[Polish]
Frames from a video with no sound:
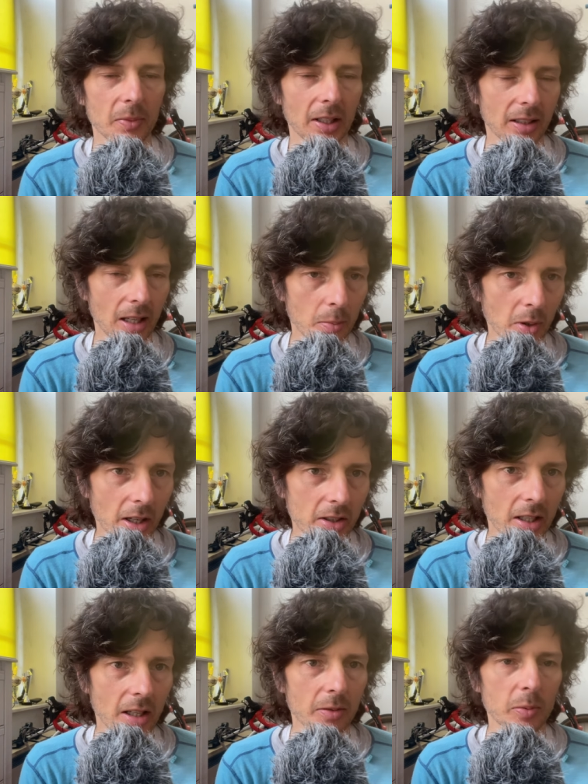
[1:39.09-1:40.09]
Tadeja
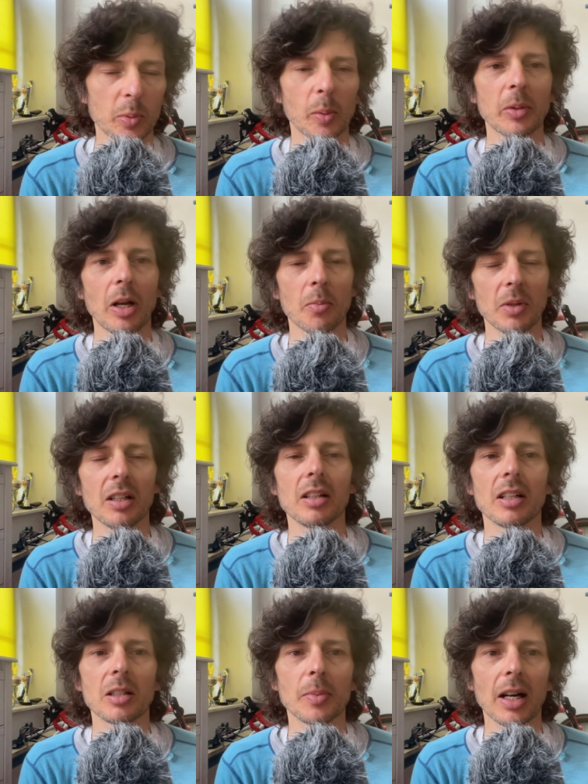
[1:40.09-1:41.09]
Pogaczara, wspomniałem i
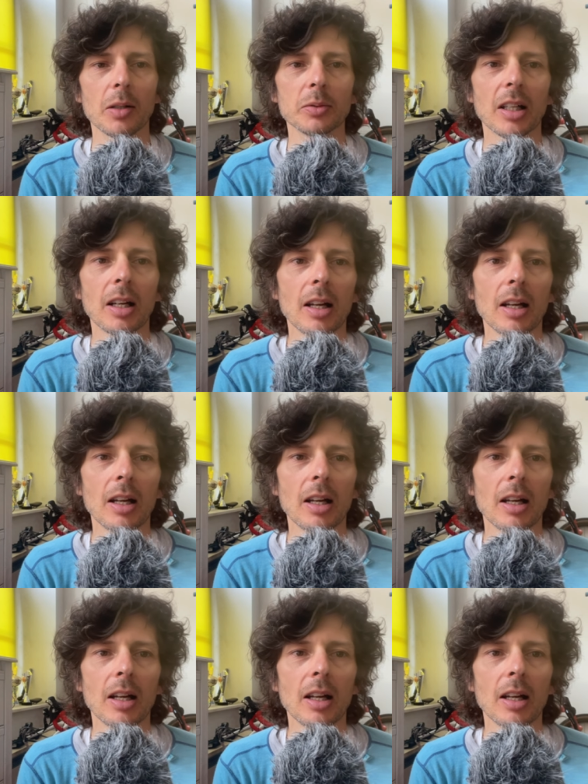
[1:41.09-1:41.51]
Grace Brown.